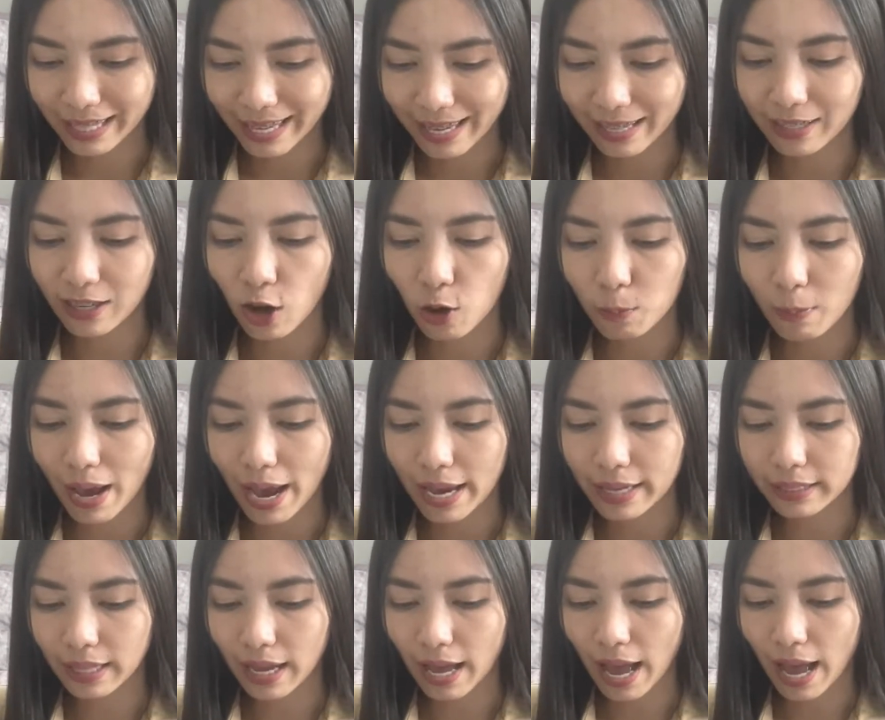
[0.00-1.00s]
ลิกเข้าไป
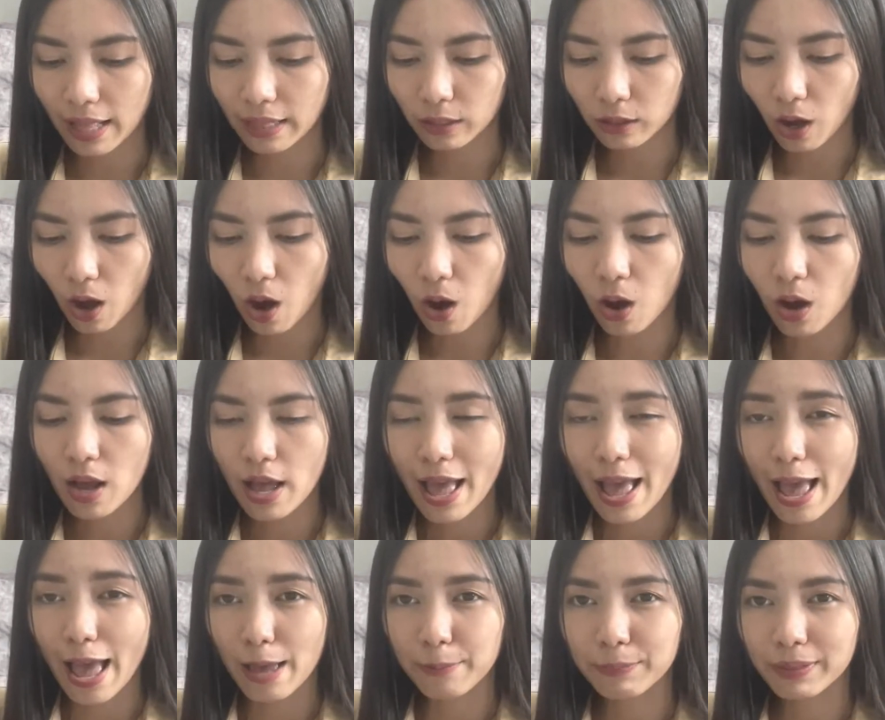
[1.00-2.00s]
นะคะ แล้วก็
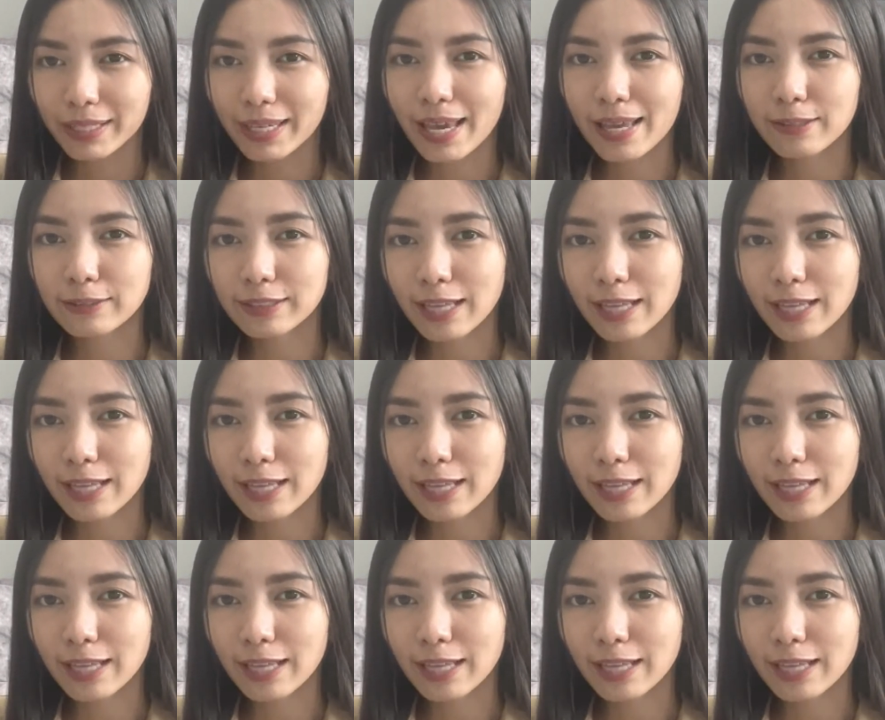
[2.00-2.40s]
แอปพลิเค